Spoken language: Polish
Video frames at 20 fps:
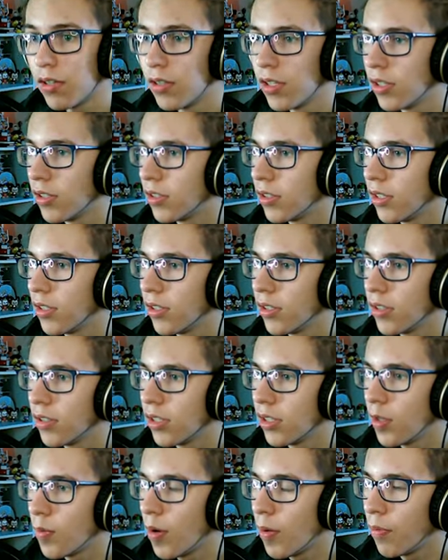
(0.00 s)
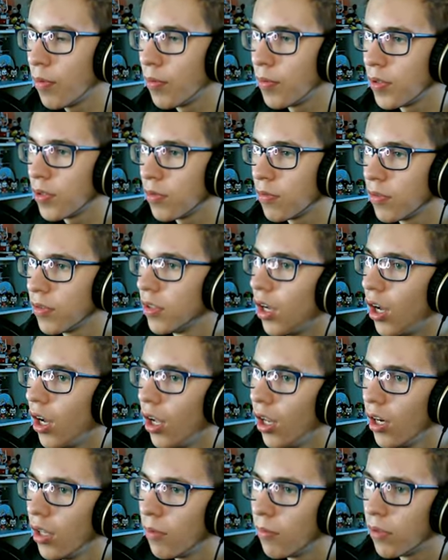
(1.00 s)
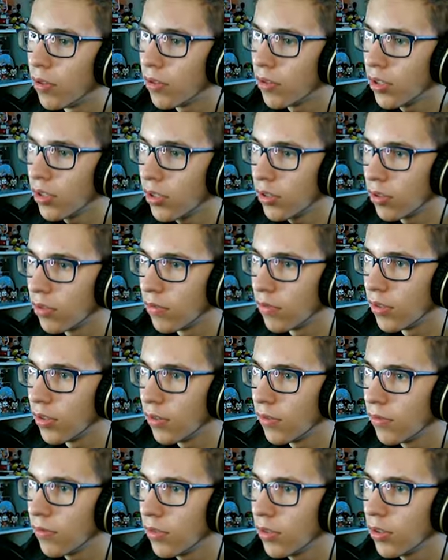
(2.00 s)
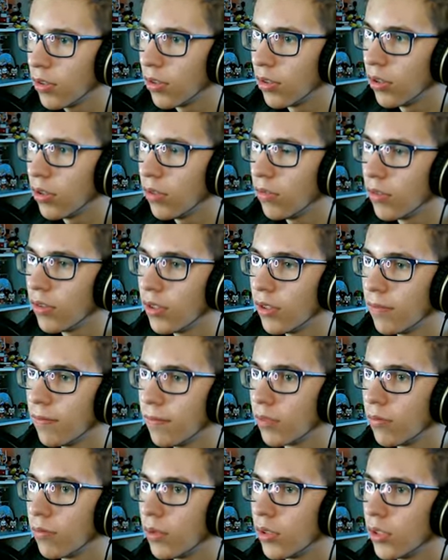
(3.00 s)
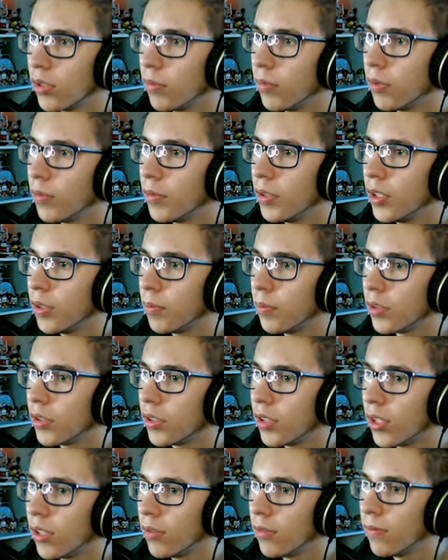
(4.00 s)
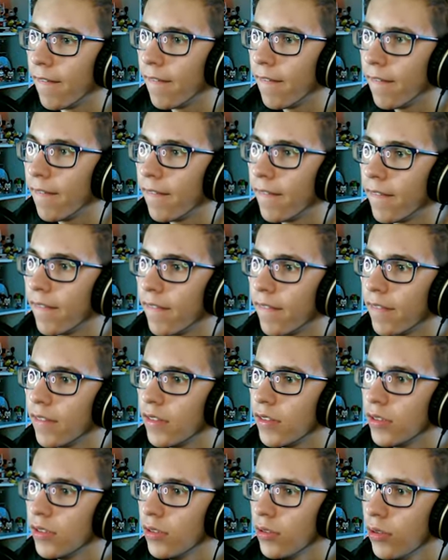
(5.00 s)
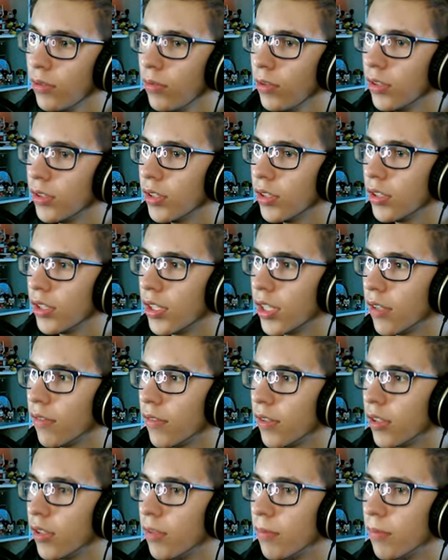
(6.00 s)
jeszcze, jeszcze nie mam pomysłu. Ale może, kto wie. Kto wie, może by mi się przydał. Eee, czy coś tu jeszcze ciekawego